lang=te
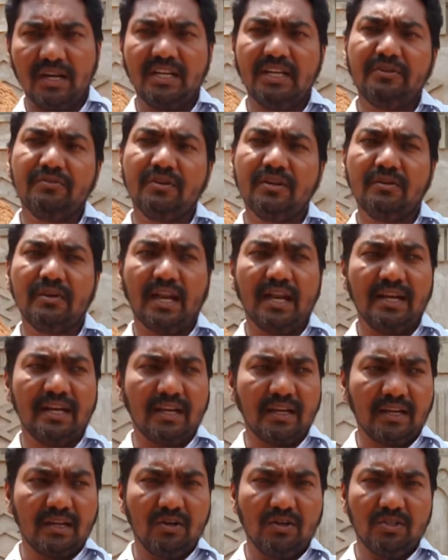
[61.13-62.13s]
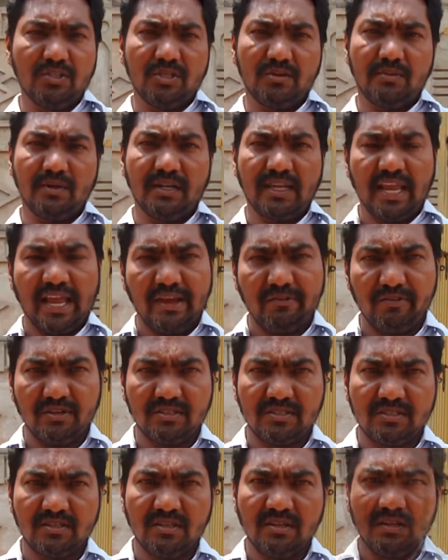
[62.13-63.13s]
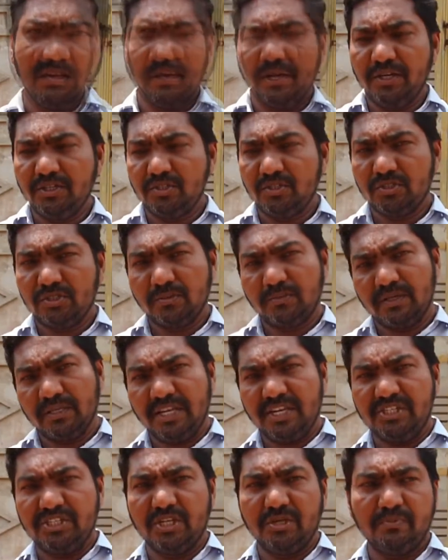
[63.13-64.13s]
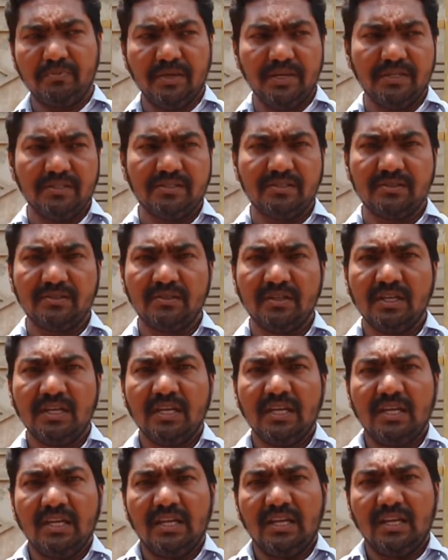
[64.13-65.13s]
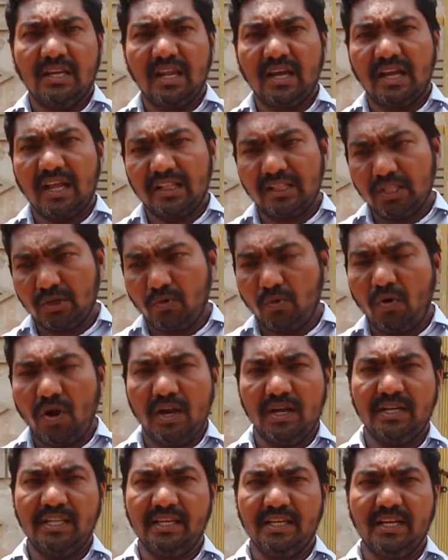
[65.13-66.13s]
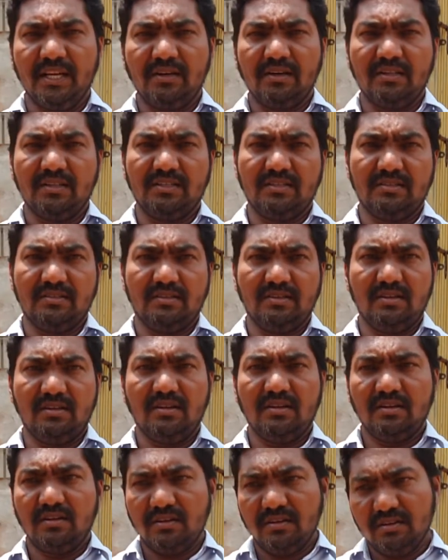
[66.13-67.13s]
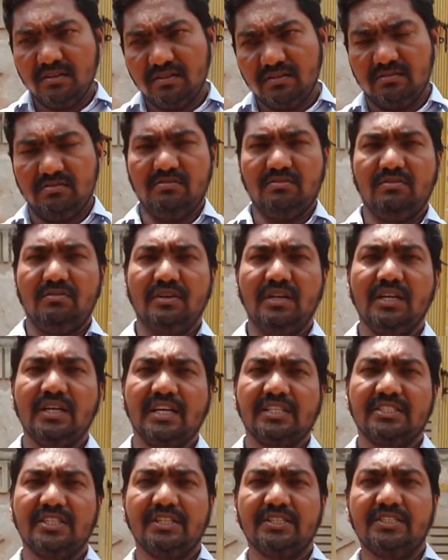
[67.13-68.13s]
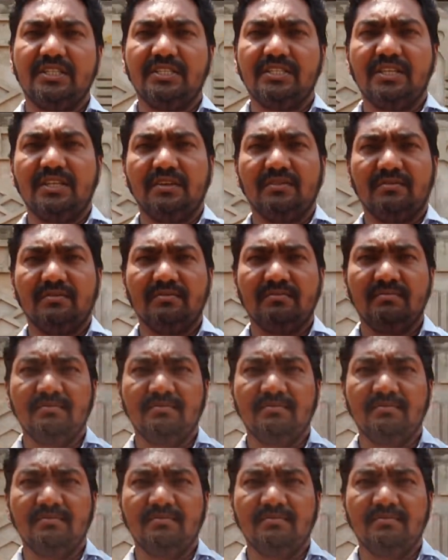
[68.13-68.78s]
అండ్ ఈవెన్ ఎలక్ట్రికల్ వచ్చేప్పటికి హ్యావెల్స్ పెయింట్స్ వచ్చేప్పటికి ఏషియన్ పెయింట్స్ ఇలాగ అంత క్వాలిటీగా వీళ్ళు కన్స్ట్రక్ట్ చేశారు